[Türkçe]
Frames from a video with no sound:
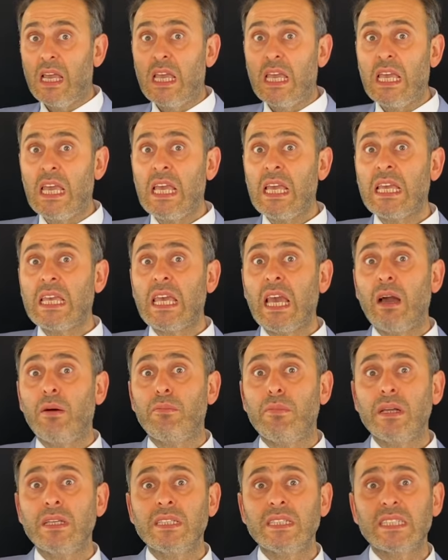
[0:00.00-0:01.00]
İlk
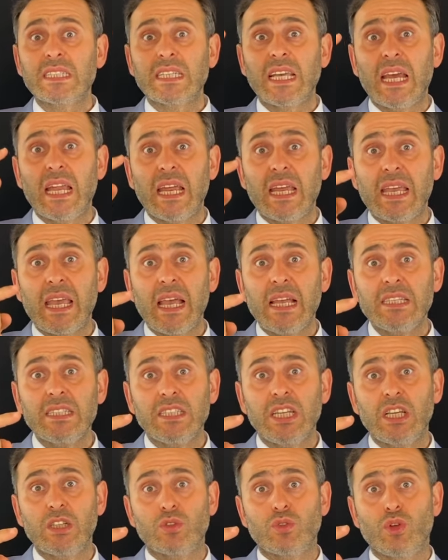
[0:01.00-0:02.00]
yapmanız gereken
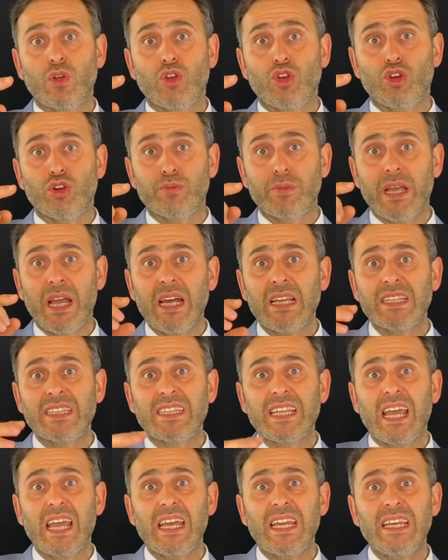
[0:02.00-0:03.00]
şeyi söylüyorum. Yani
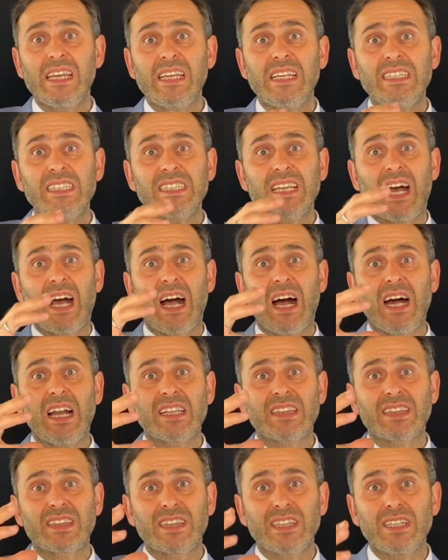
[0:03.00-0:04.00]
değerinizi
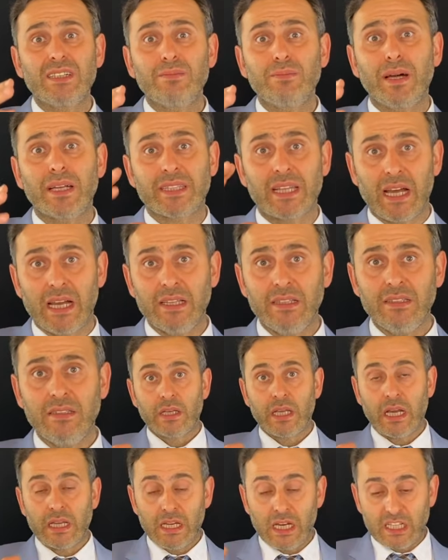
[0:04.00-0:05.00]
arttırmadan
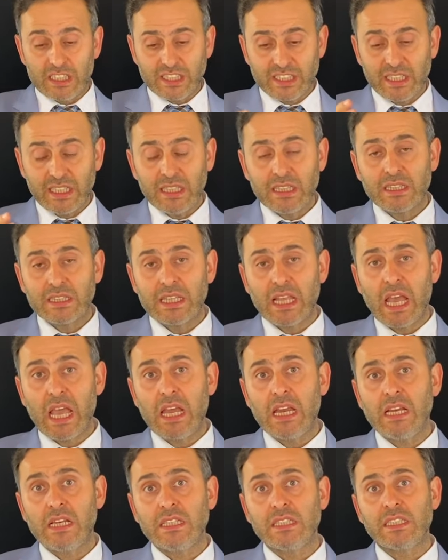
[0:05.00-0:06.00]
yani asıl
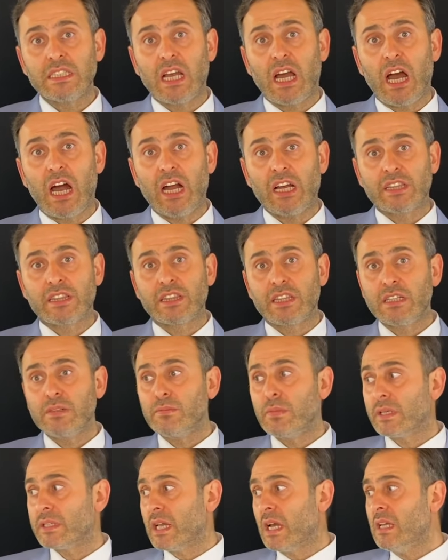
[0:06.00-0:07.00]
değerinizi
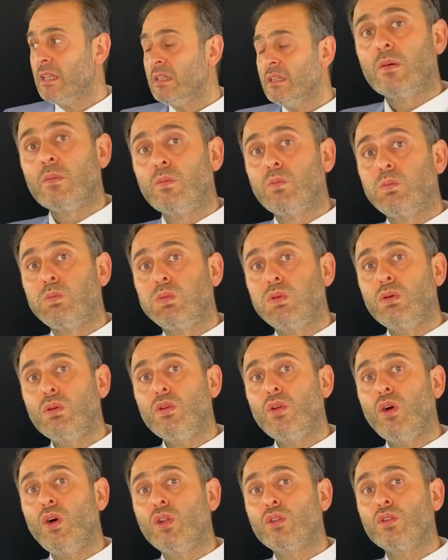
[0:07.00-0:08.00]
arttırmadan bu
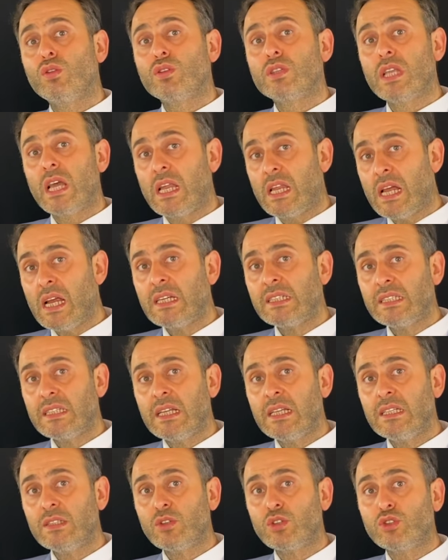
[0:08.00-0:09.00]
yolu
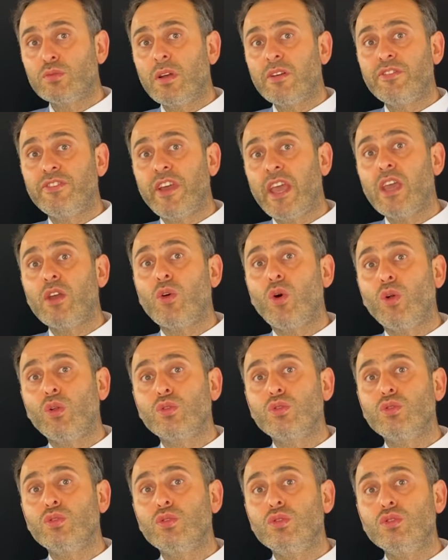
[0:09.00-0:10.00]
denerseniz o zaman fake
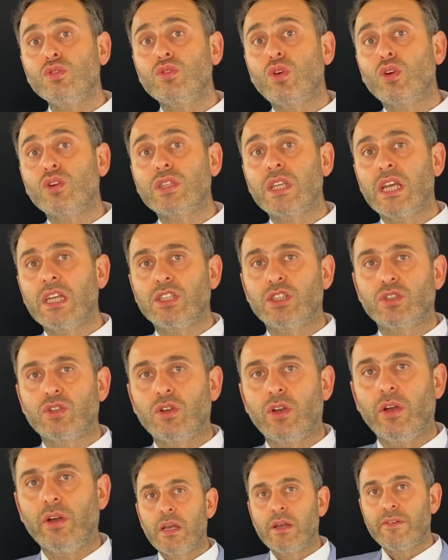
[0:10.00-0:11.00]
olduğunuz ortaya çıkıyor.
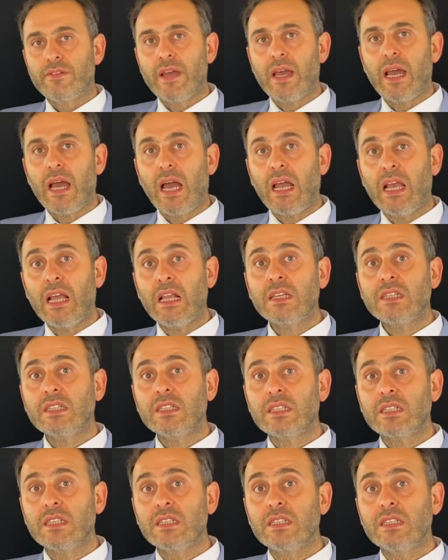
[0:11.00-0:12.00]
Ve hayal
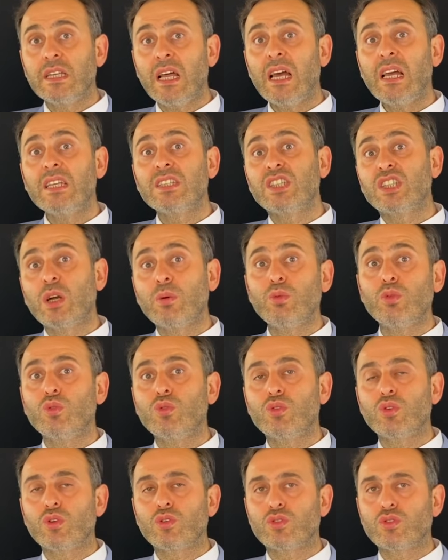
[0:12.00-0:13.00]
kırıklığına çabuk
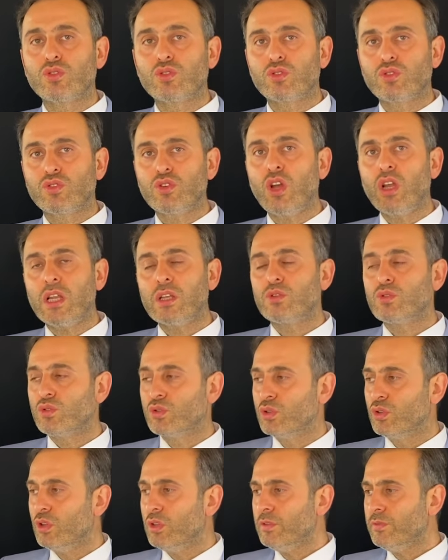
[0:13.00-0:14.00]
uğruyorsunuz. Şöyle
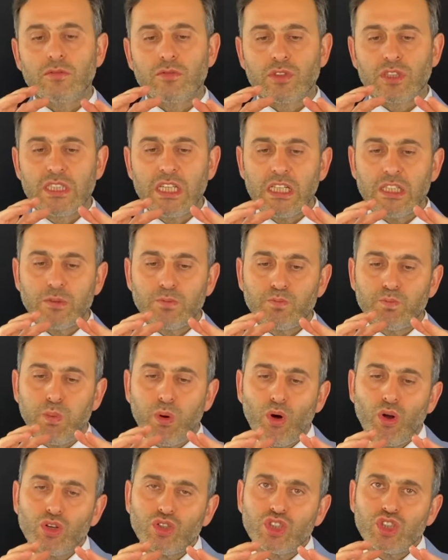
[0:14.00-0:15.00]
düşünün. Siz
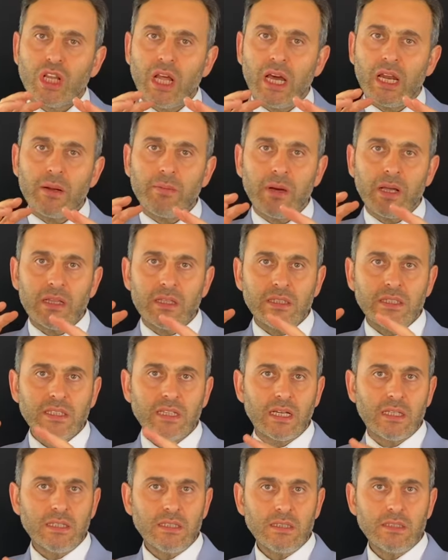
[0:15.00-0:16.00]
borçla araba
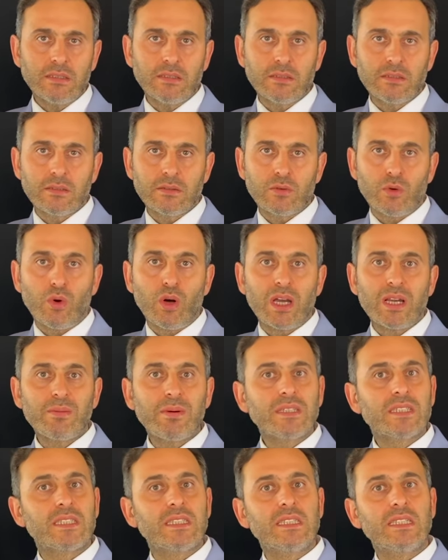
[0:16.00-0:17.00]
alırsanız o araba
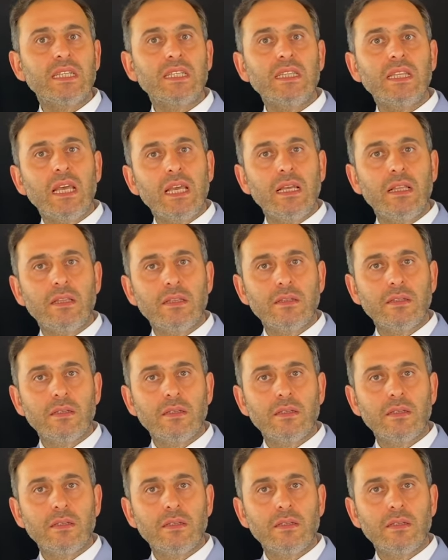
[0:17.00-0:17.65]
sizin değil.